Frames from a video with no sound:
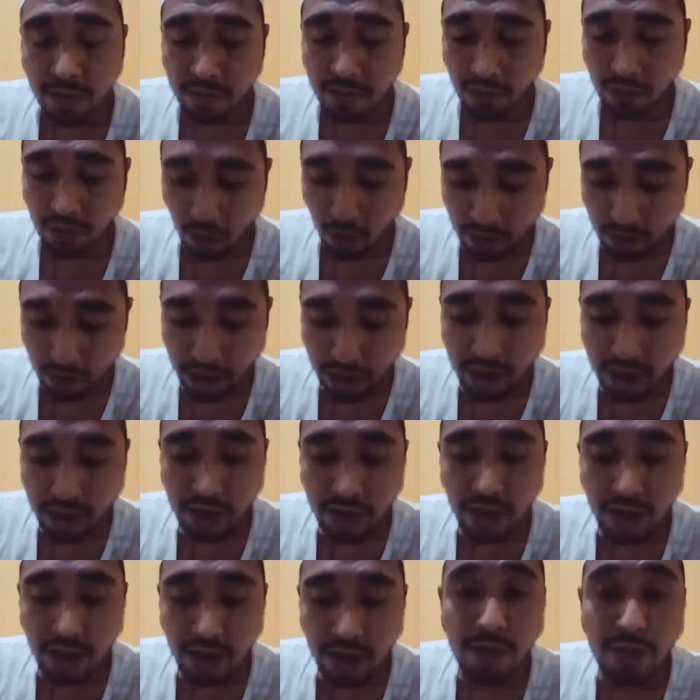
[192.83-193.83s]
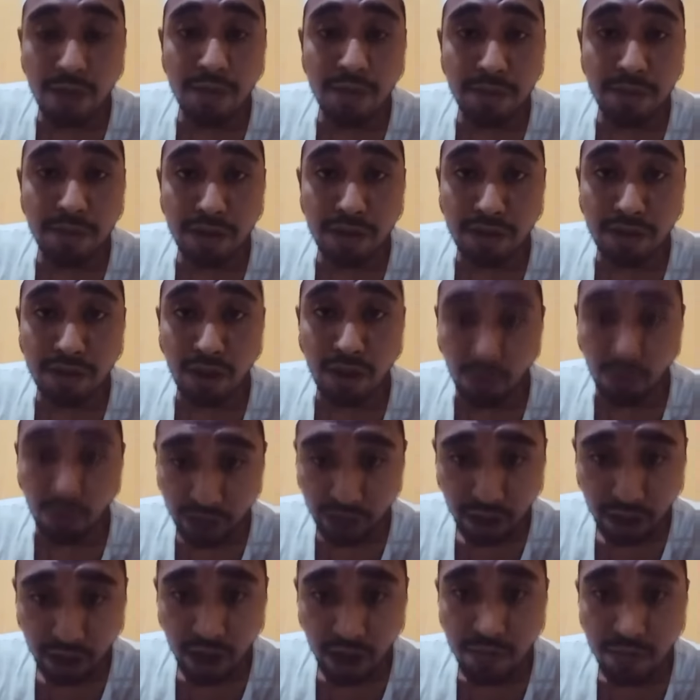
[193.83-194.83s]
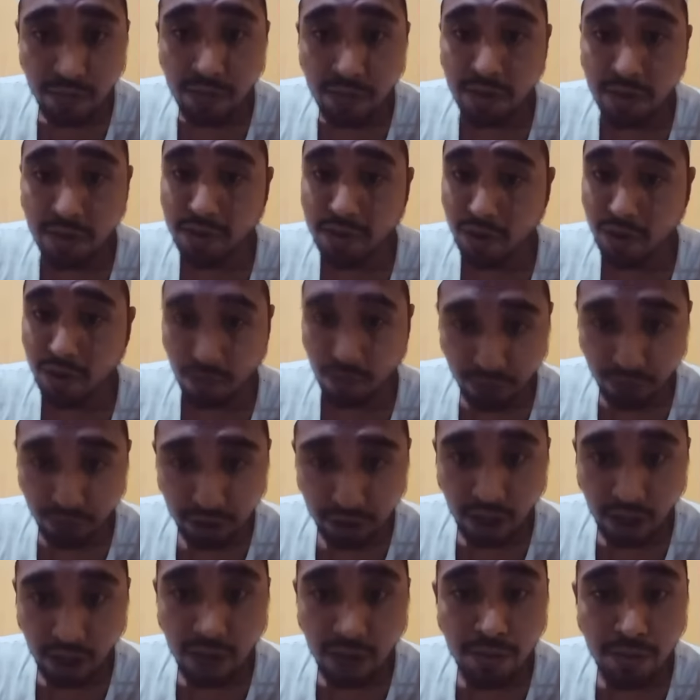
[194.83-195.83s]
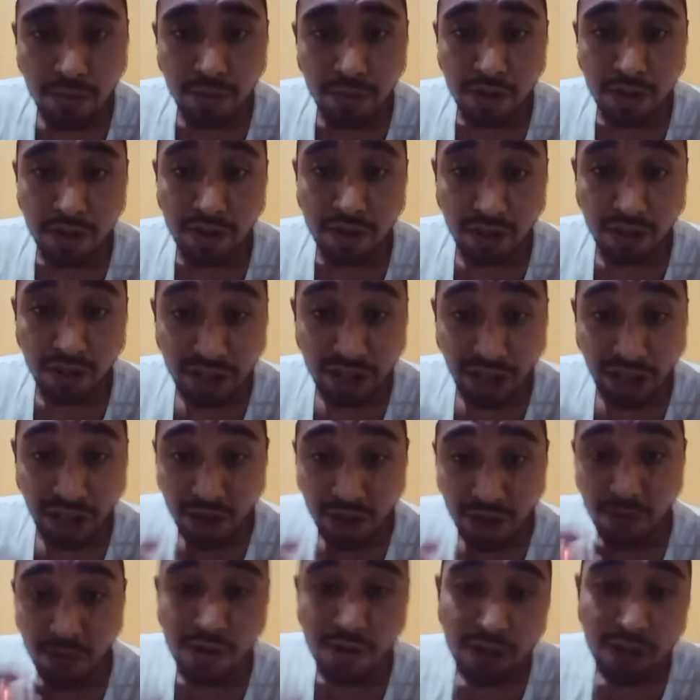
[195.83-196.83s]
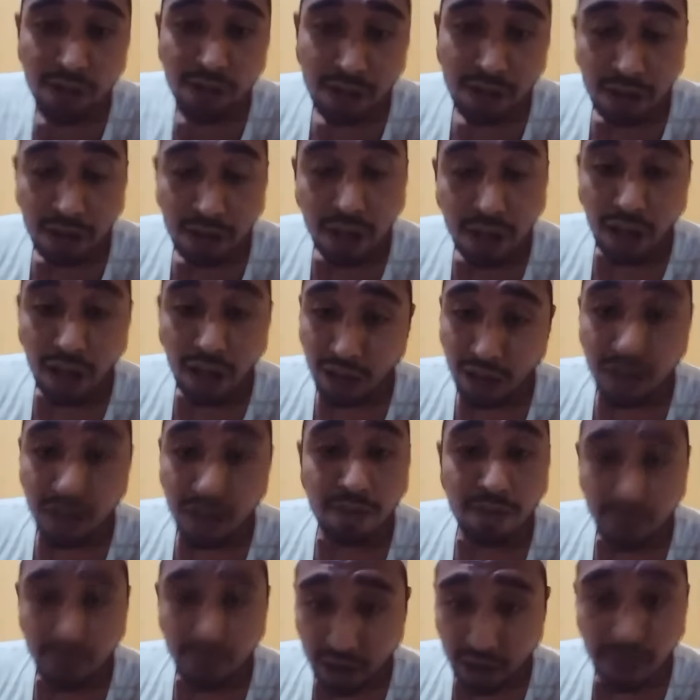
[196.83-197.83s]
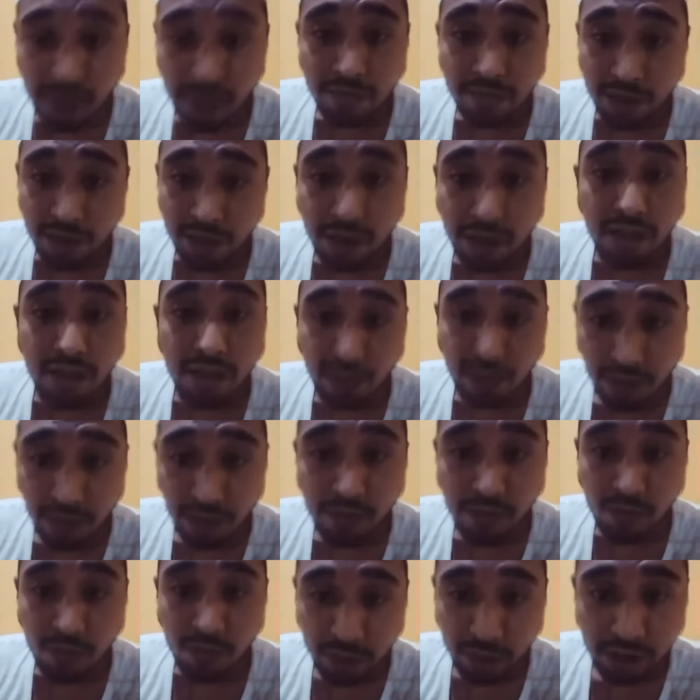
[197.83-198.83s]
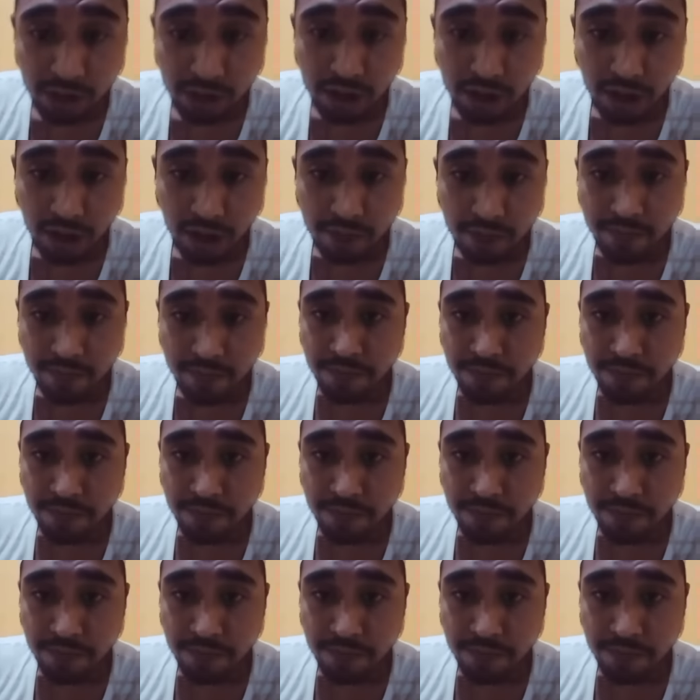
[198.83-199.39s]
kau berani dengan Habib Rizik, kau hina Habib Rizik, kau fitnah Habib Rizik, kau akan berhadapan dengan kami umat Islam.